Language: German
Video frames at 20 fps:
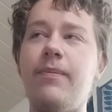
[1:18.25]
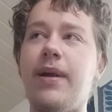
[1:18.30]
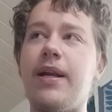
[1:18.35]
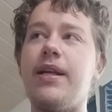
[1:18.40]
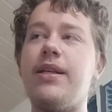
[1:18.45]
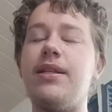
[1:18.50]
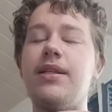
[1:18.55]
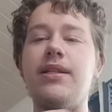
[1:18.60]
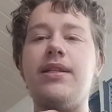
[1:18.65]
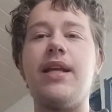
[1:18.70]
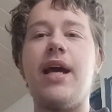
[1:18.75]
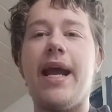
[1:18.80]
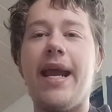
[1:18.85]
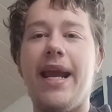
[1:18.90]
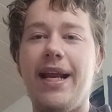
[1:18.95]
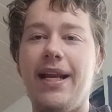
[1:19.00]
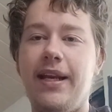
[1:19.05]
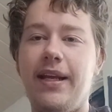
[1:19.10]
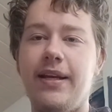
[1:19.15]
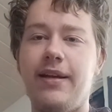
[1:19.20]
weil es ist ein
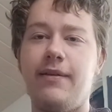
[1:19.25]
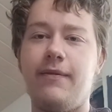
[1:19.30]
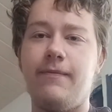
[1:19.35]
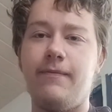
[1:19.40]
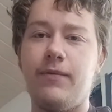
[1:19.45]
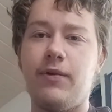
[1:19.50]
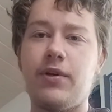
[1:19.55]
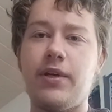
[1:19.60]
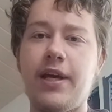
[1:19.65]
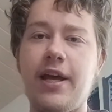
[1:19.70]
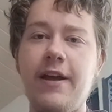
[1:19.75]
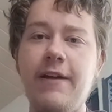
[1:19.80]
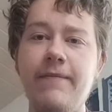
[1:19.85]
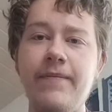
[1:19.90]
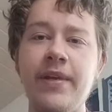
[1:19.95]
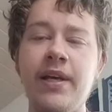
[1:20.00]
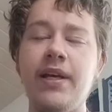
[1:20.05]
Alien, okay?